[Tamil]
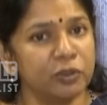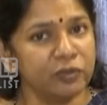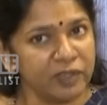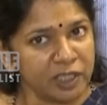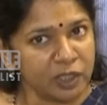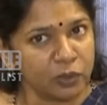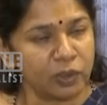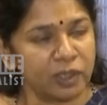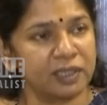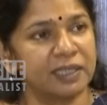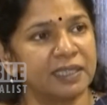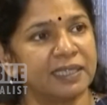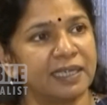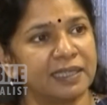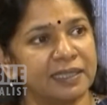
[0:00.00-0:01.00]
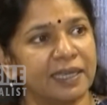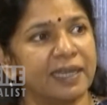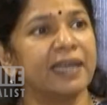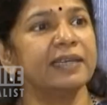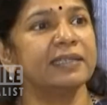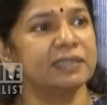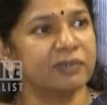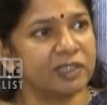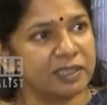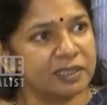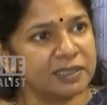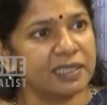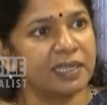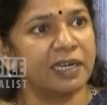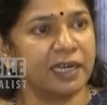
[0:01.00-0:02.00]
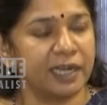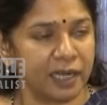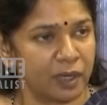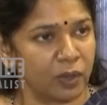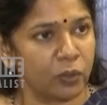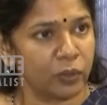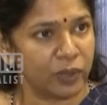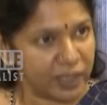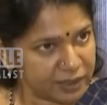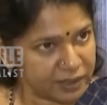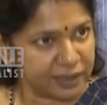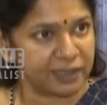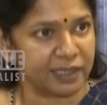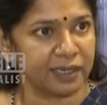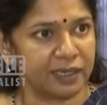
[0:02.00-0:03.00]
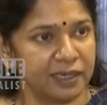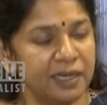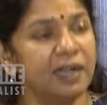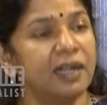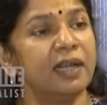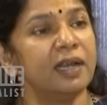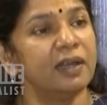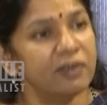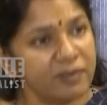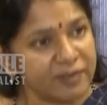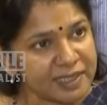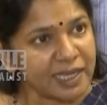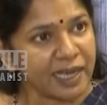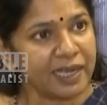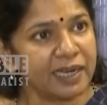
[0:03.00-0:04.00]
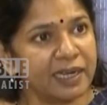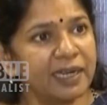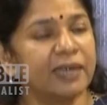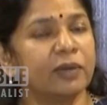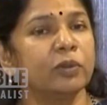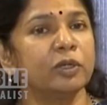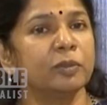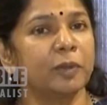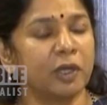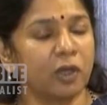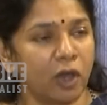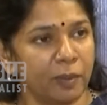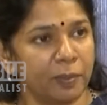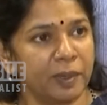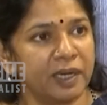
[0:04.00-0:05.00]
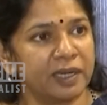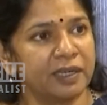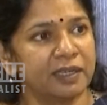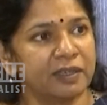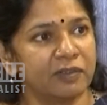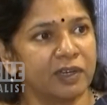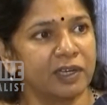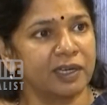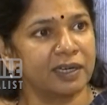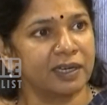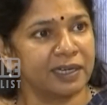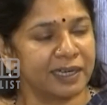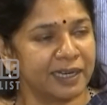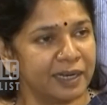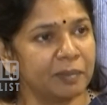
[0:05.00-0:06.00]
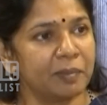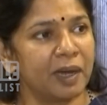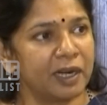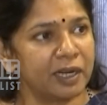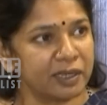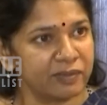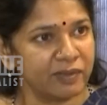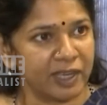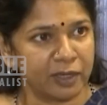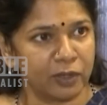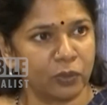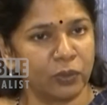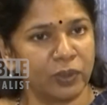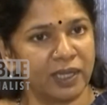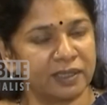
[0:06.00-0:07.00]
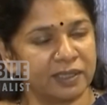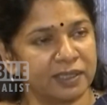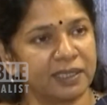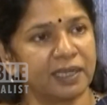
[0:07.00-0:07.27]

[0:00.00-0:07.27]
பொது விநியோக திட்டத்தையே வந்து சீரழிக்கக்கூடிய திட்டங்கள் விவசாயிகளை கொண்டு போய் கார்ப்பரேட் நிறுவனங்களிடம் அடகு வைக்கக்கூடிய